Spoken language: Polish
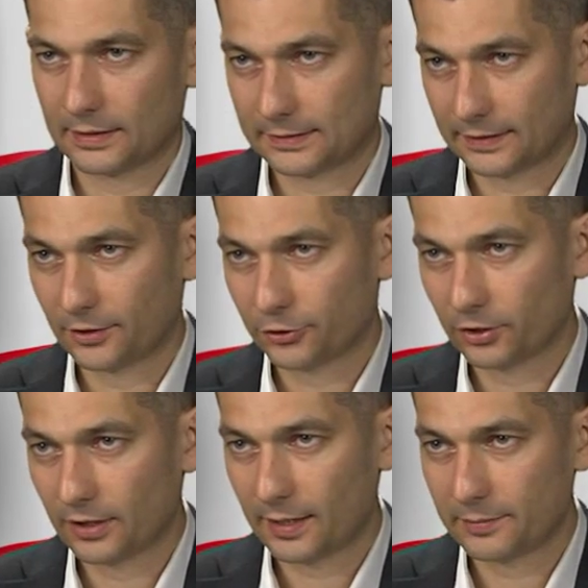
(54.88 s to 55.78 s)

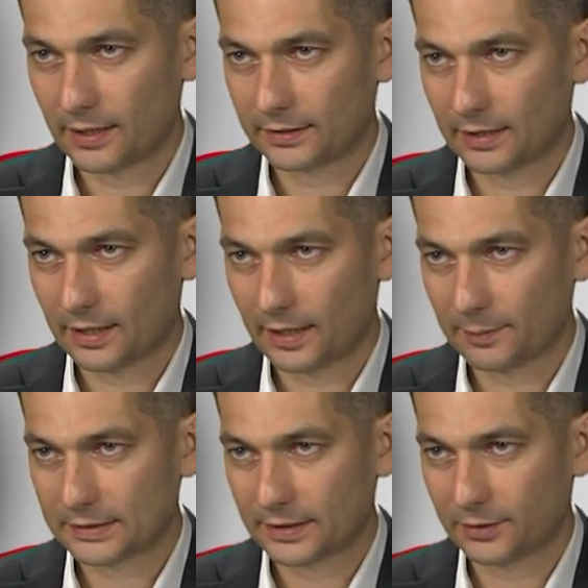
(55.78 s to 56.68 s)
Zjednoczone Emiraty
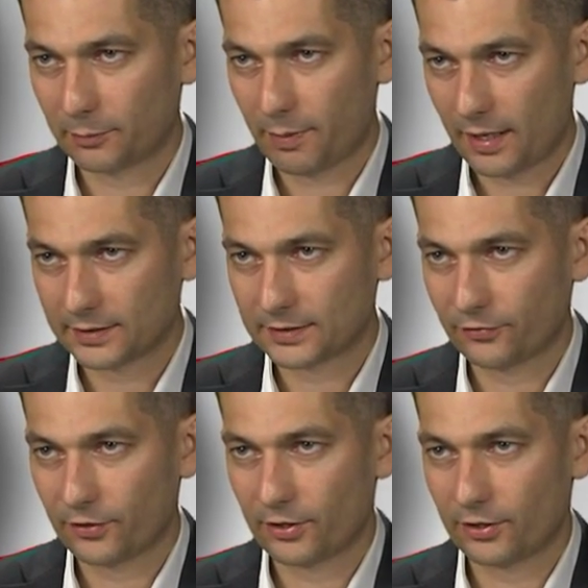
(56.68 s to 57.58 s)
Arabskie to
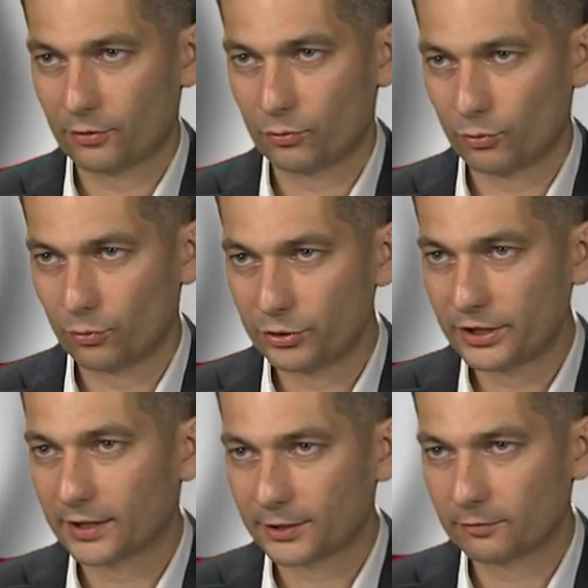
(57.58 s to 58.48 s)
państwo o
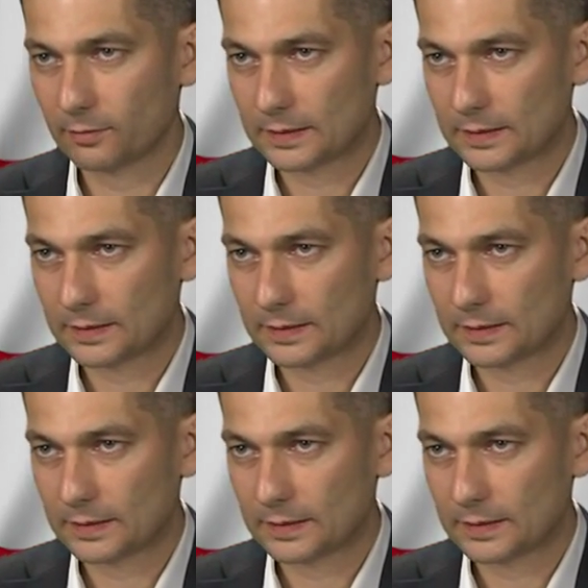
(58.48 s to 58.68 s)
unikatowym